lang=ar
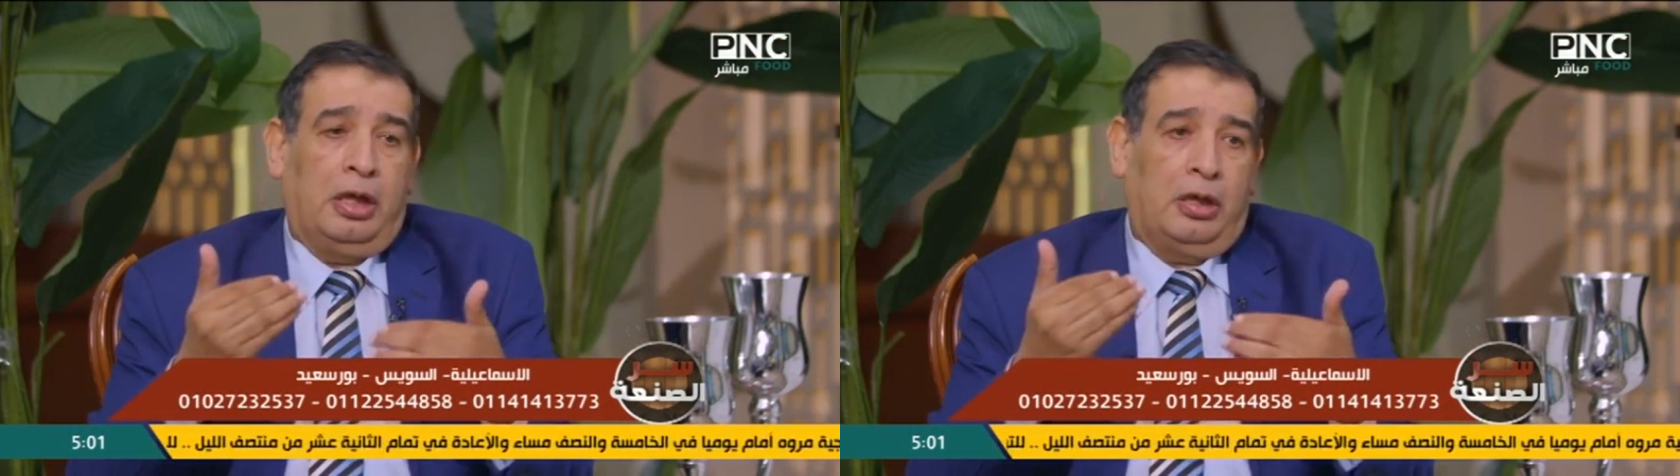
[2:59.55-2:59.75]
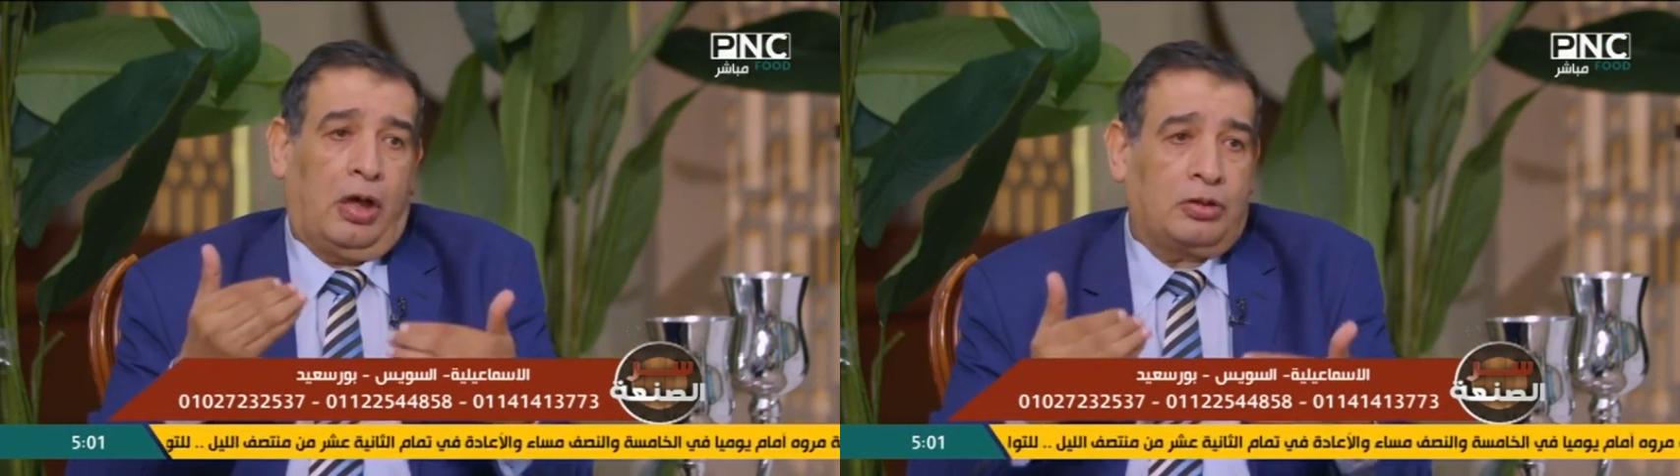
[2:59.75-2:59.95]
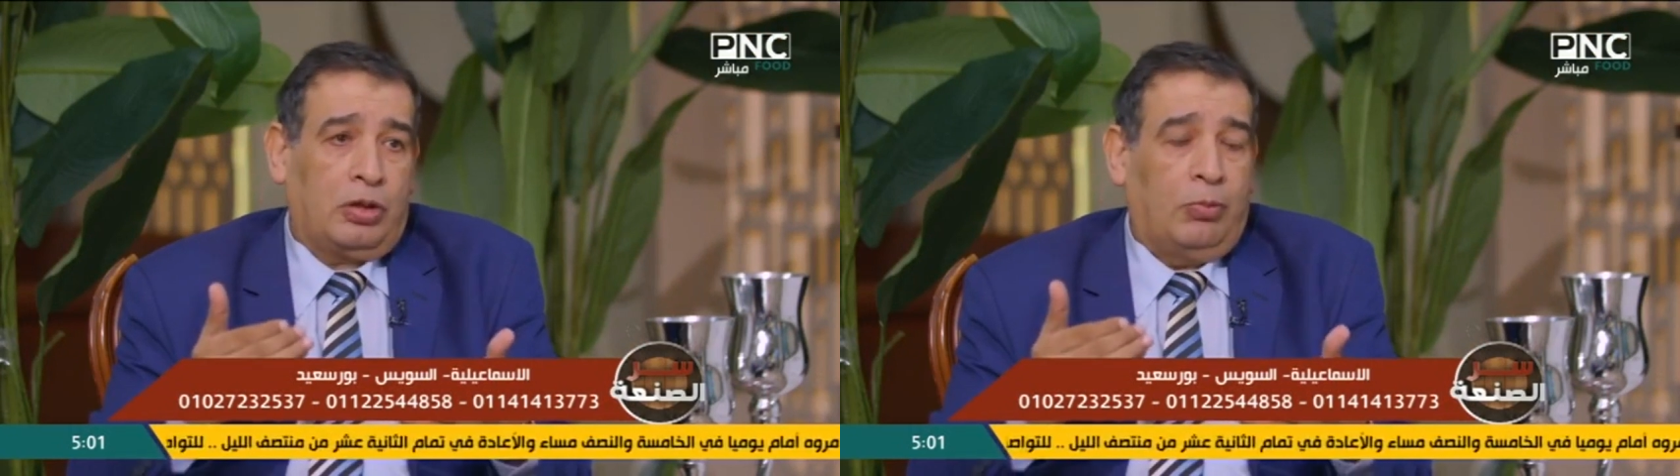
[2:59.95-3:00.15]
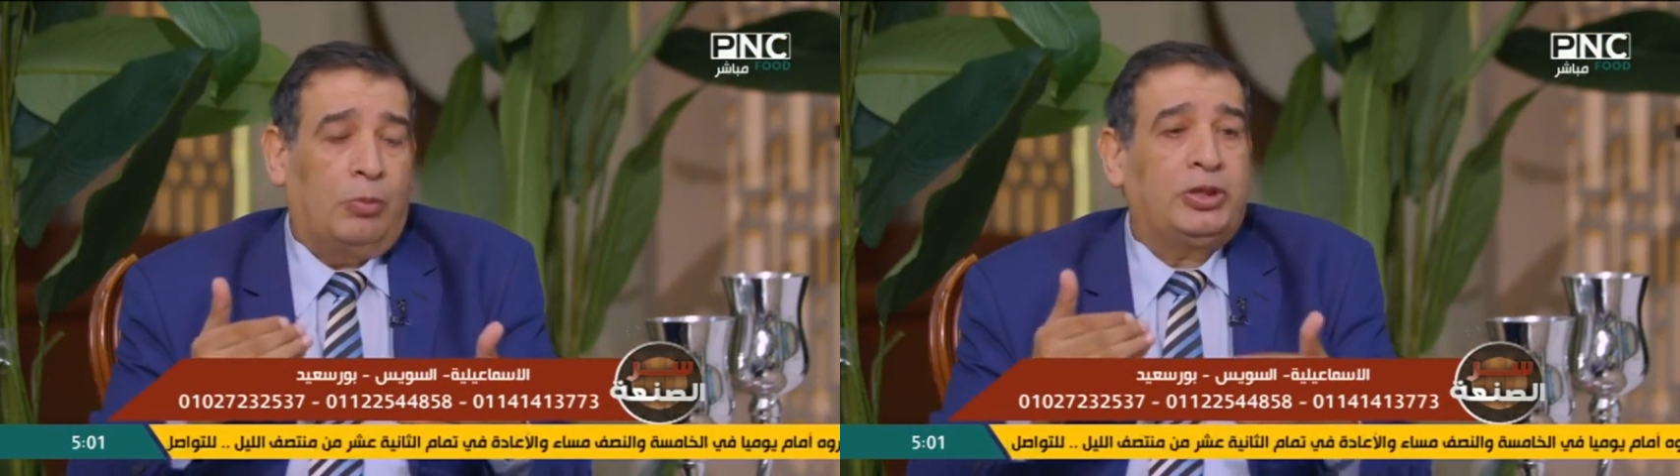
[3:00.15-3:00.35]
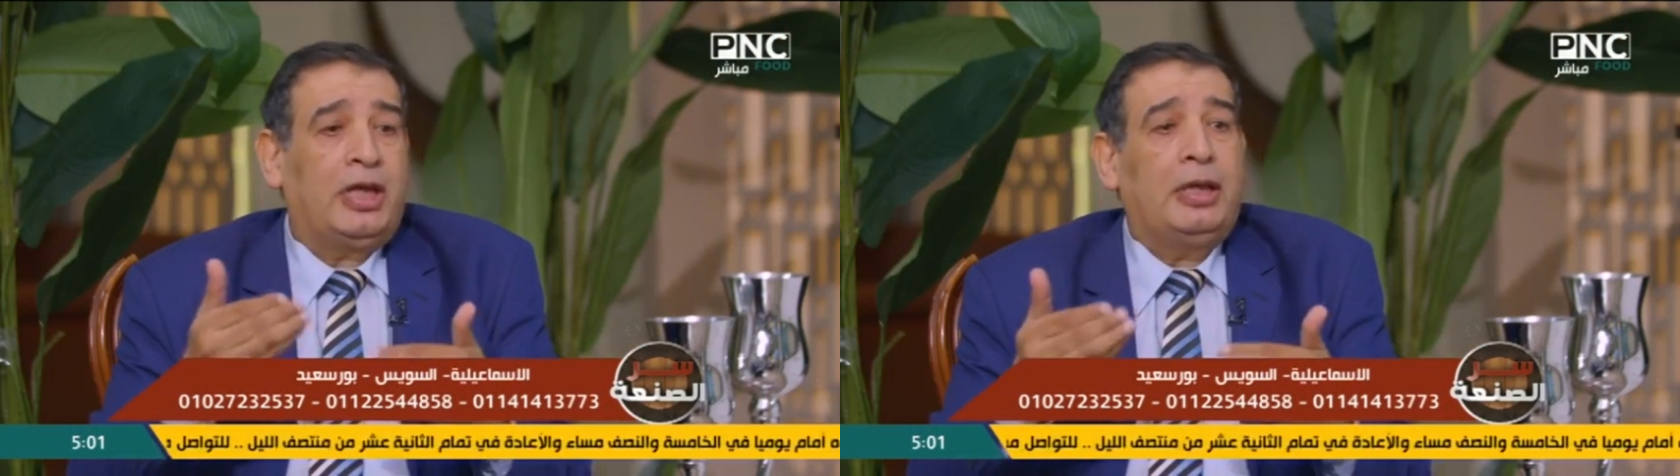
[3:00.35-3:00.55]
للاعصاب
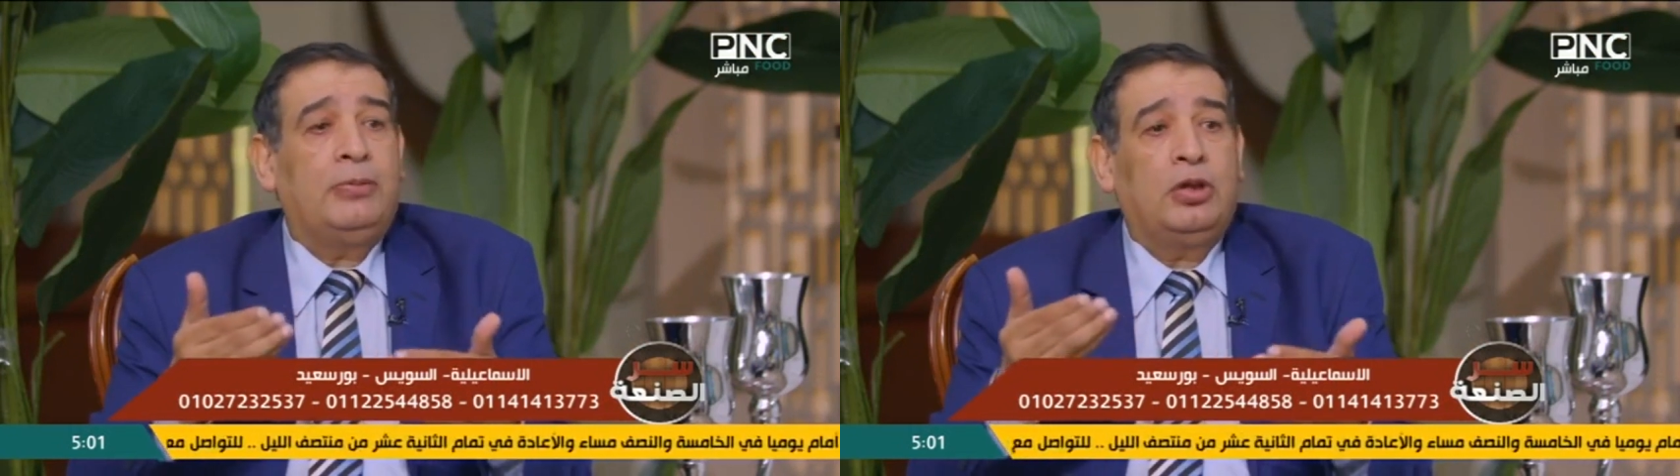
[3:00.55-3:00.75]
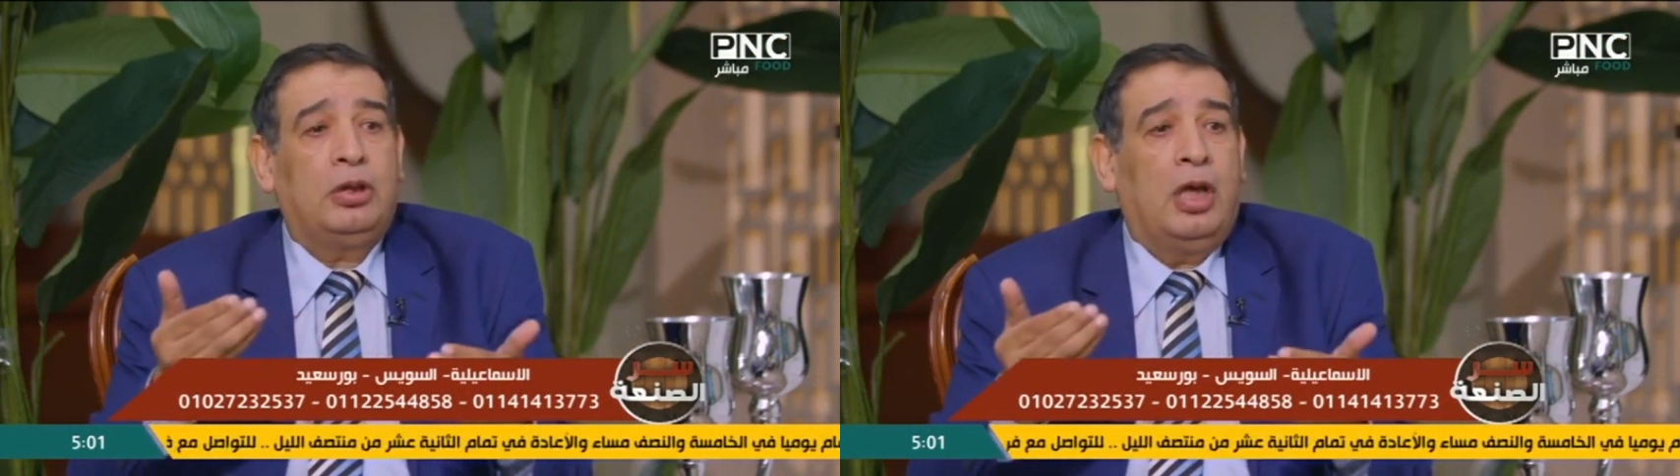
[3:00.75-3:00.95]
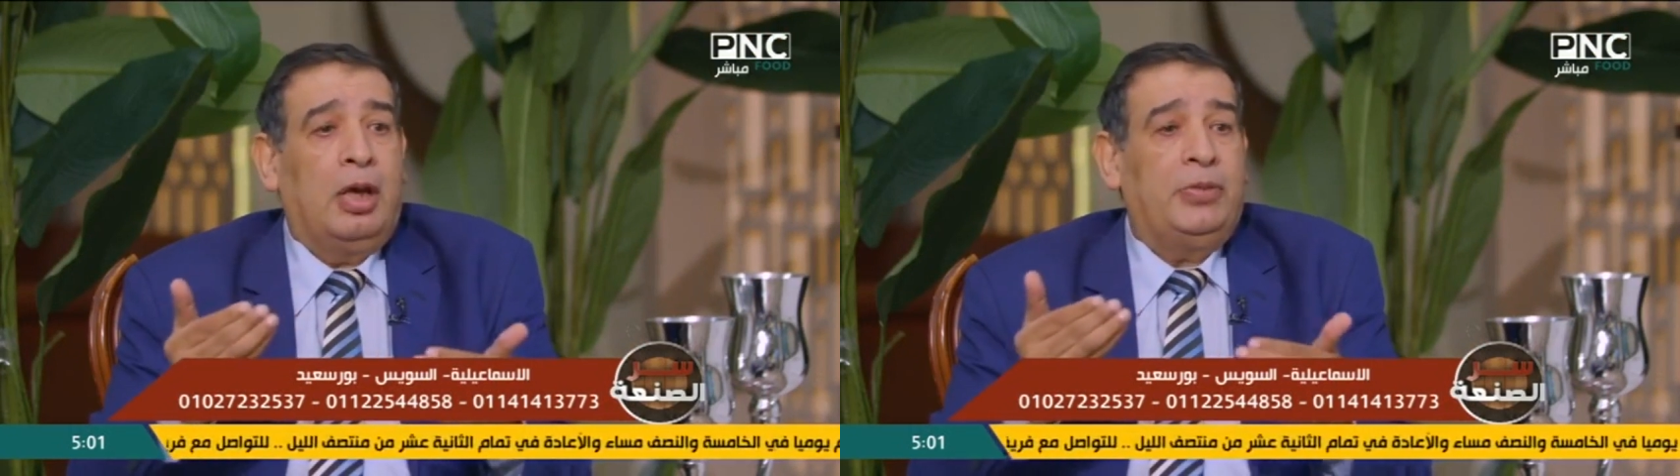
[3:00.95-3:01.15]
وبالتالي